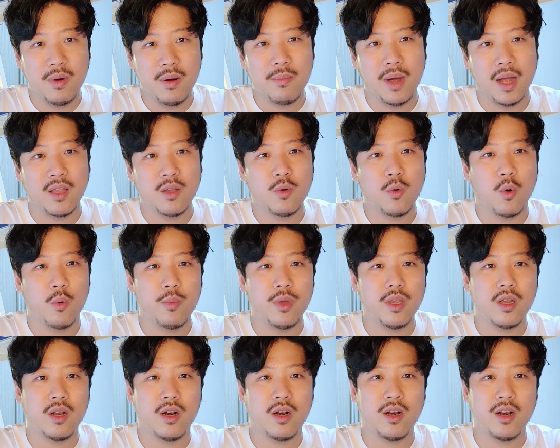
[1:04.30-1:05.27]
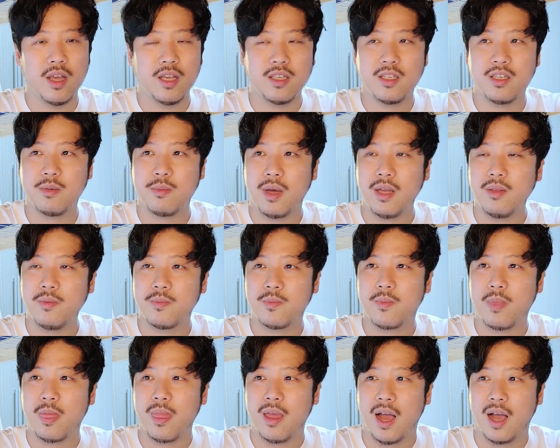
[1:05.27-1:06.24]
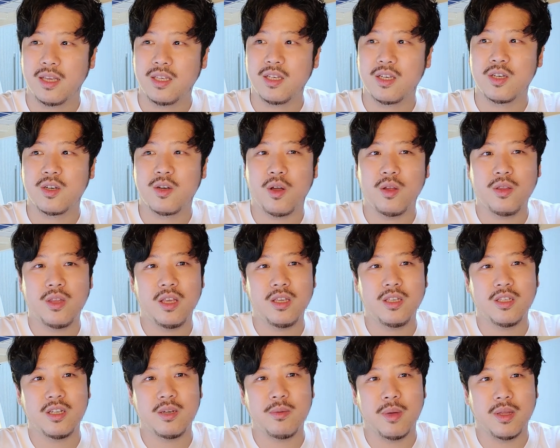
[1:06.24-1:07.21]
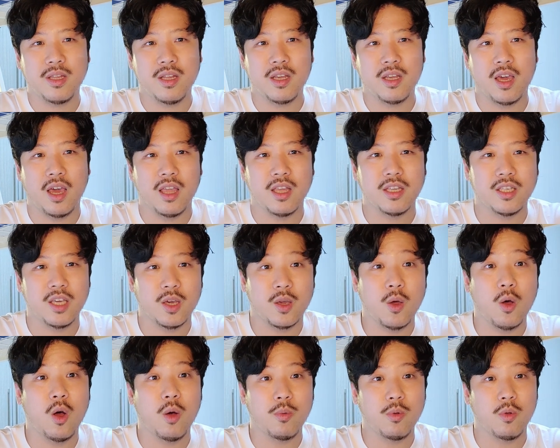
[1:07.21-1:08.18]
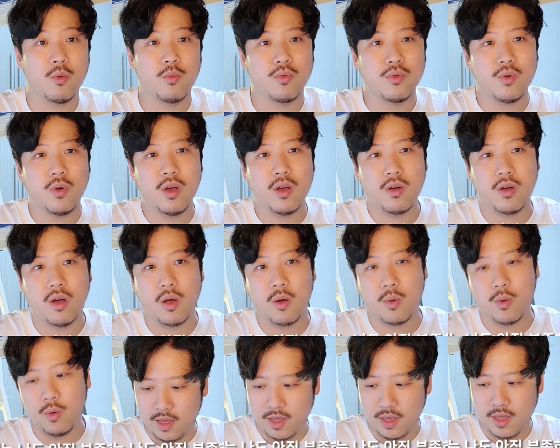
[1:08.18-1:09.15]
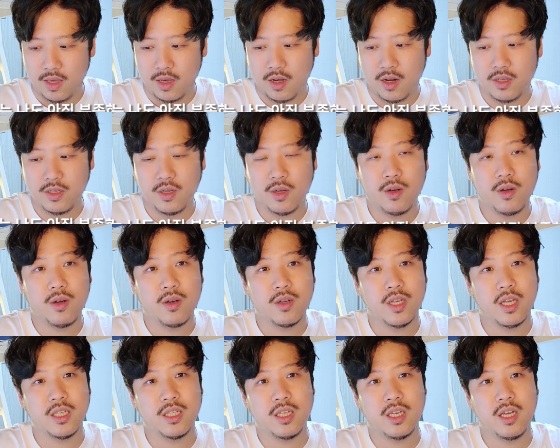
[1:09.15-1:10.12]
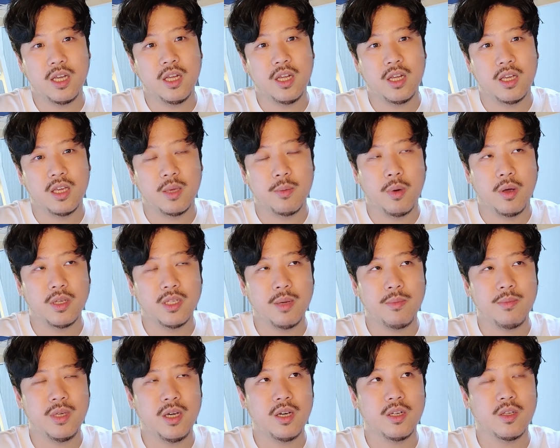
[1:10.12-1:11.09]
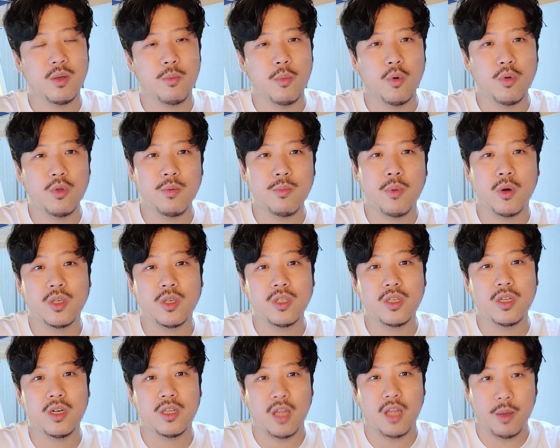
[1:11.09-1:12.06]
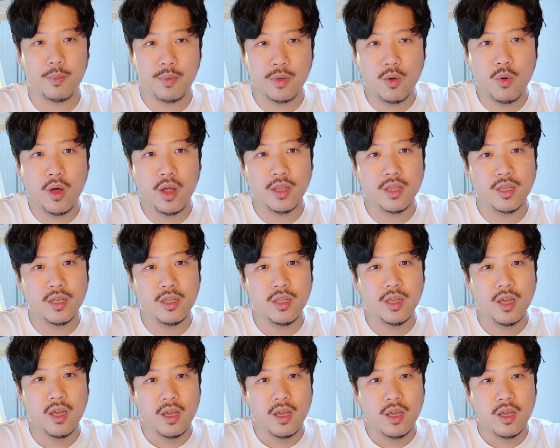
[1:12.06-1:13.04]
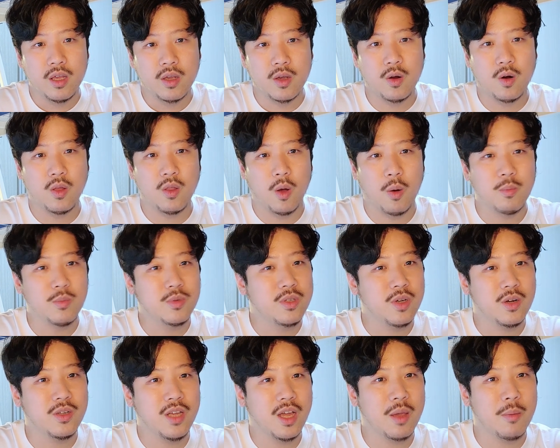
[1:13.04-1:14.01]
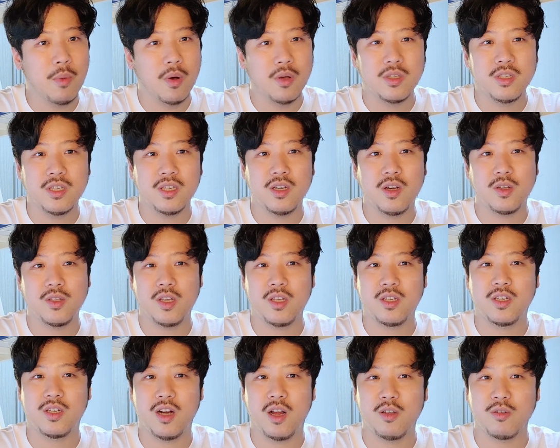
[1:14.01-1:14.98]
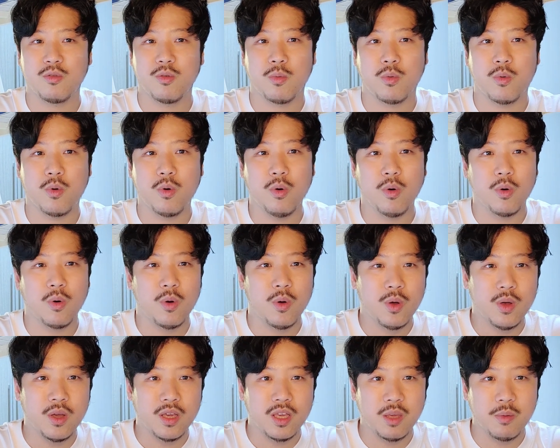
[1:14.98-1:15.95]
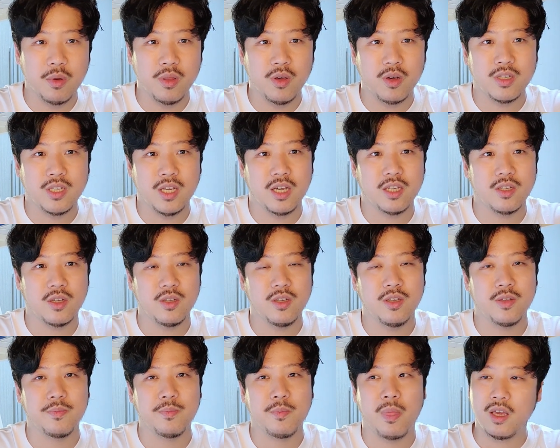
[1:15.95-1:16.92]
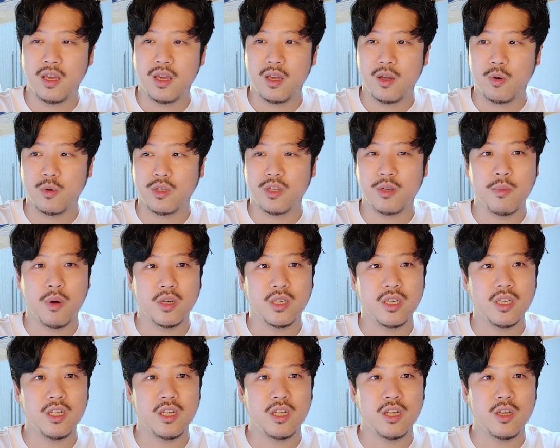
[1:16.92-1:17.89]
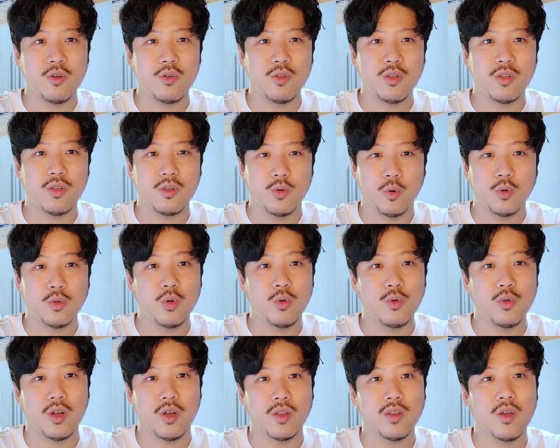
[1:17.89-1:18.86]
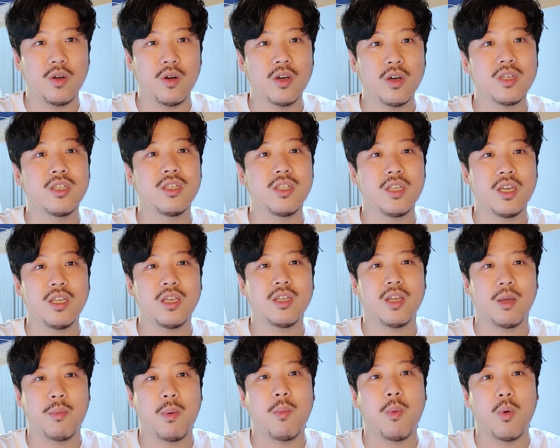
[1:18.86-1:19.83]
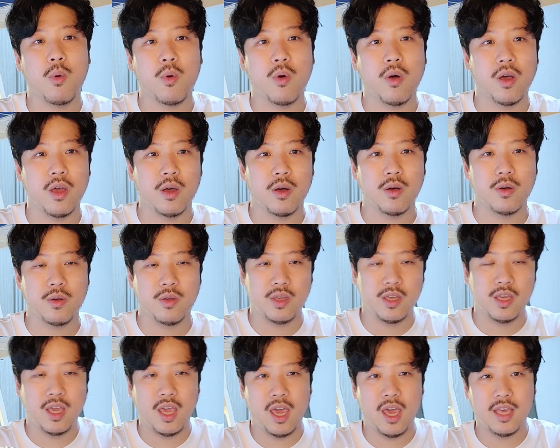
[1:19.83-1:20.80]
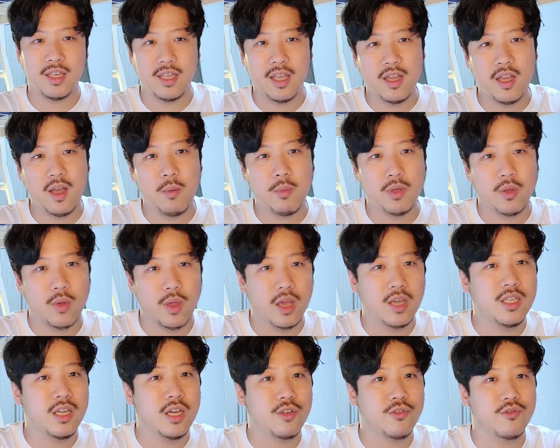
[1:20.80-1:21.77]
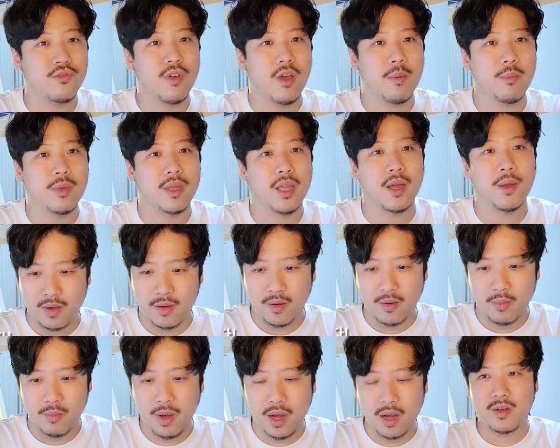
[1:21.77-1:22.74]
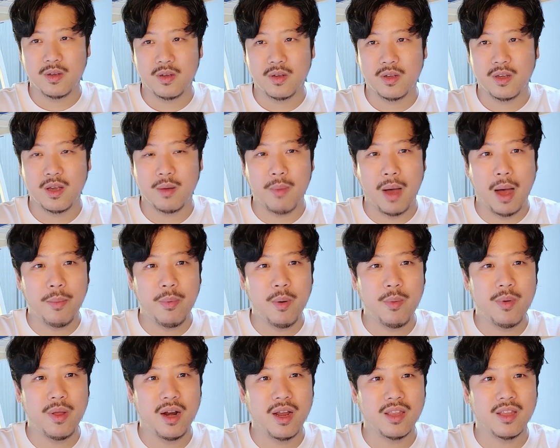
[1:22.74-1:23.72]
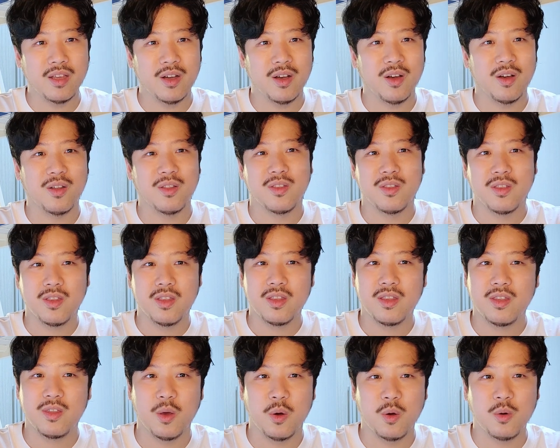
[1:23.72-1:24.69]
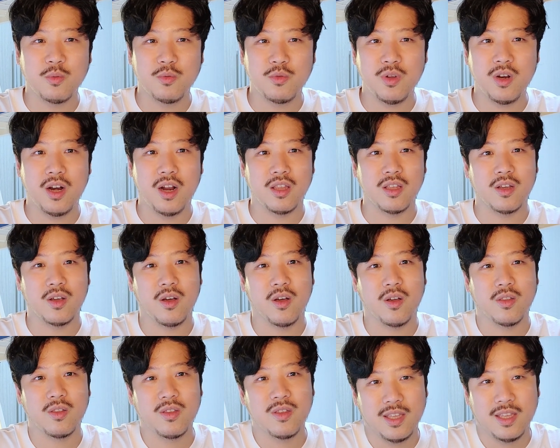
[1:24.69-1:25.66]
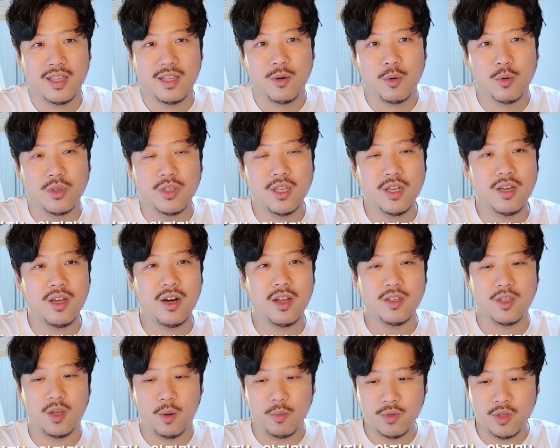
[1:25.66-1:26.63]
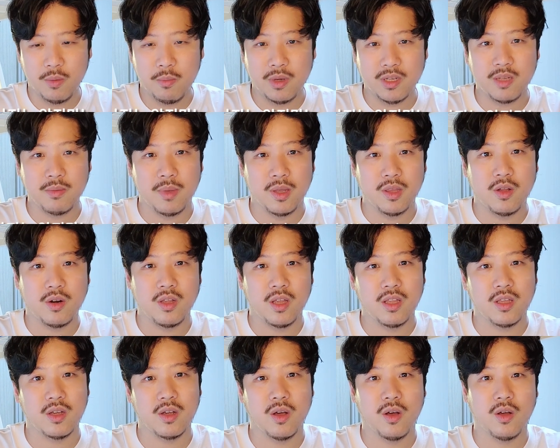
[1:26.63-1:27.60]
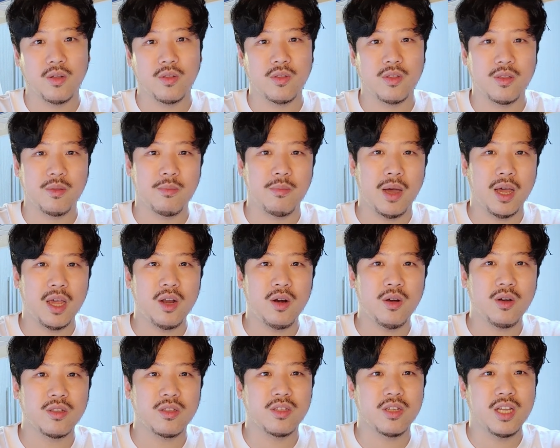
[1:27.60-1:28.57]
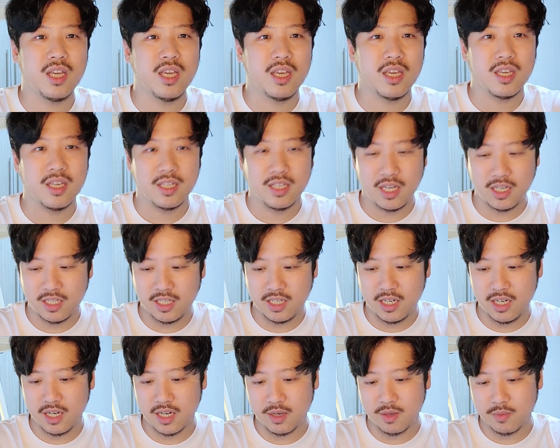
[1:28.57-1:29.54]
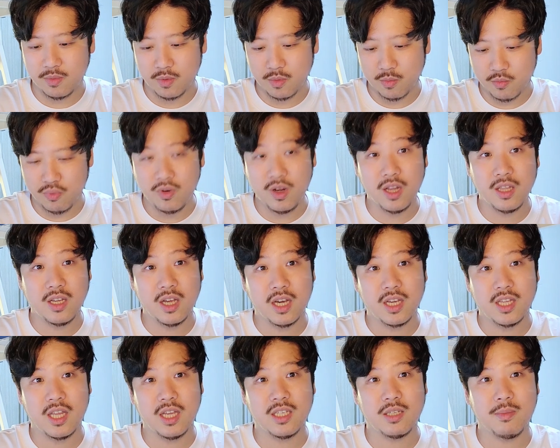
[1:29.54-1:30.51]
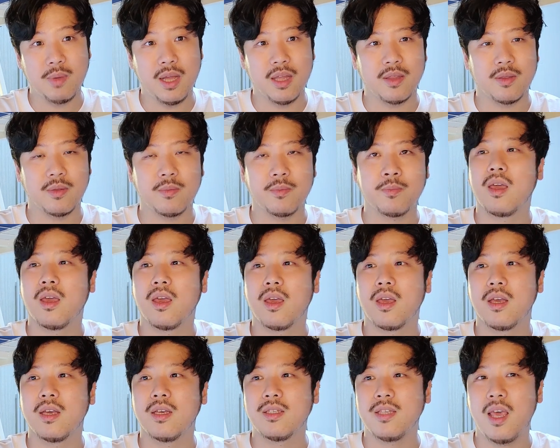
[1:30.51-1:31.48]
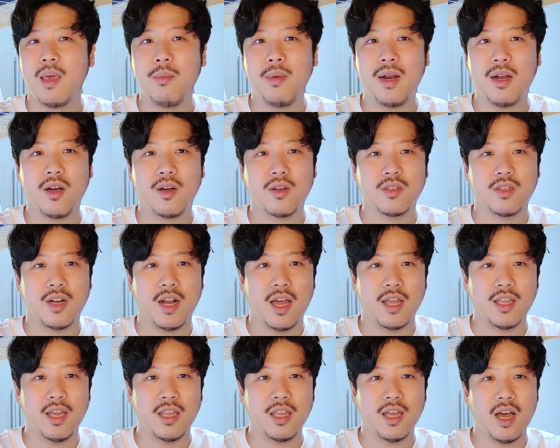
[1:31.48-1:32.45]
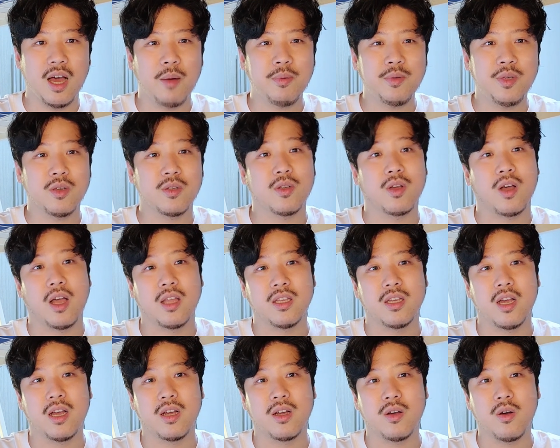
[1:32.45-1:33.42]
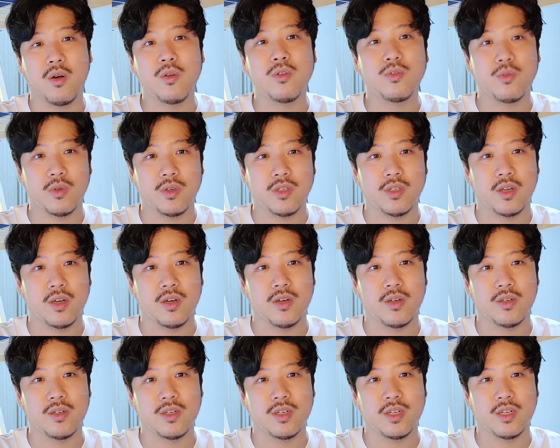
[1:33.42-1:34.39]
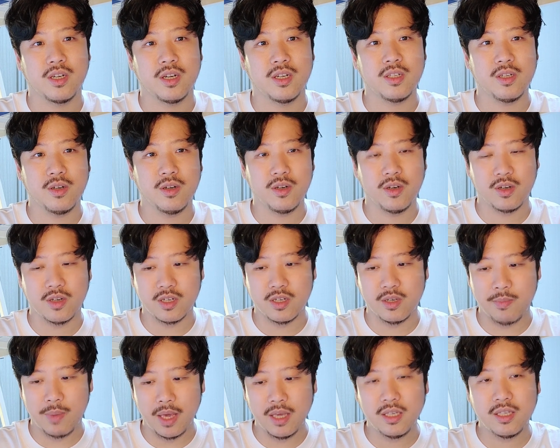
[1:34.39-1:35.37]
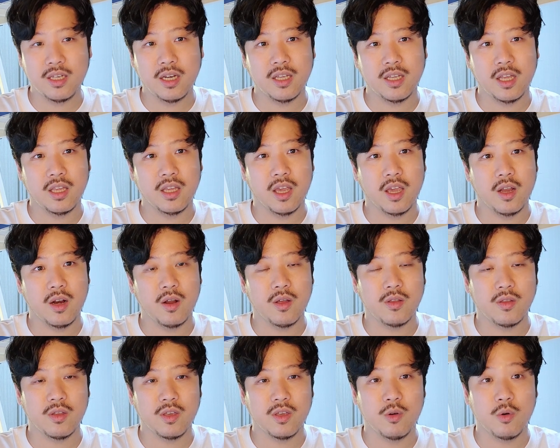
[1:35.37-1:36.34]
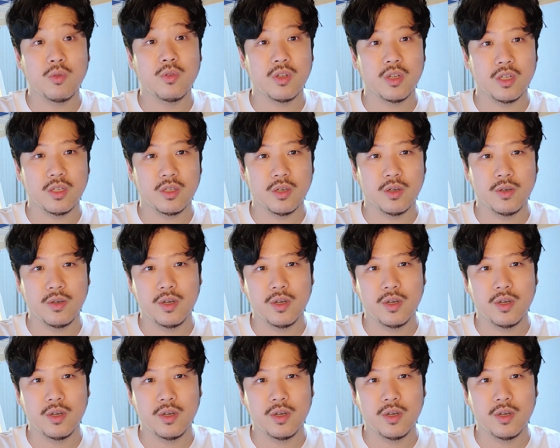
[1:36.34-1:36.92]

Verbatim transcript: 많은 고민을 했지만 아직 그 컨텐츠를 만들기에는 제 경험이 너무 부족한 것 같고 그래서 사실 이번 3장에서 모든 머신들을 다 비교하는 그런 엄청나게 멋진 컨텐츠를 할 수는 없고 이번 영상에서는 로싱 머신을 이루는 요소들이 어떤 것인지에 대해서 한번 볼 거예요. 이게 생각보다 굉장히 중요합니다. 막 그러니까 마법이라는 것, 연금술이라는 것, 로싱을 해서 없던 맛을 만들어내는 것, 막 이런 것들이 사실 불가능하긴 하지만 세밀한 것들 하나하나가 합쳐져서 가능한 것일 수도 있어요. 그래서 그 베이스가 되는 게 이런 이론들이죠.